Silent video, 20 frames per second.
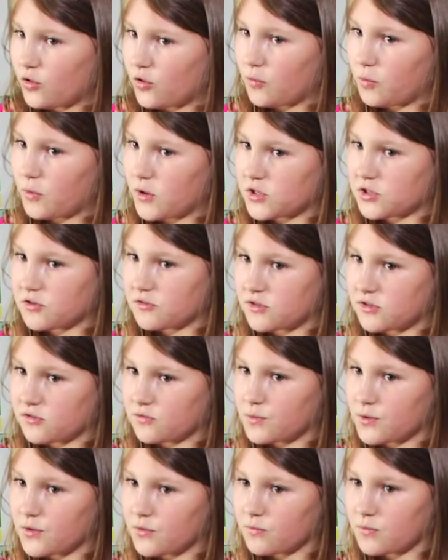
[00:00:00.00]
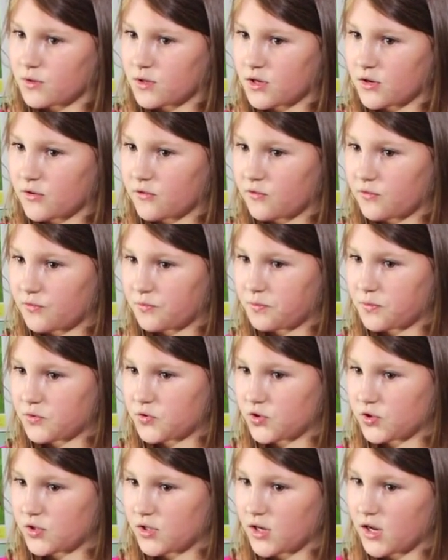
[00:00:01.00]
Но больше всего меня
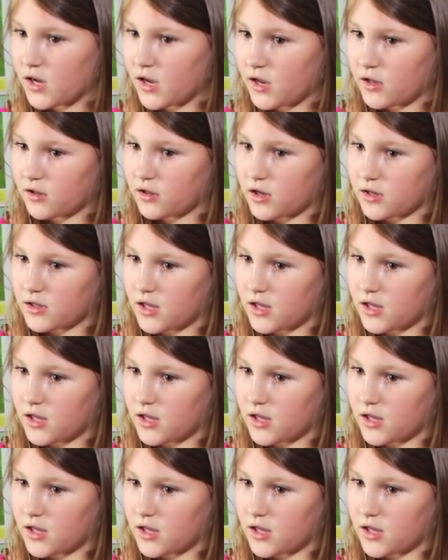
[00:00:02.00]
впечатляет,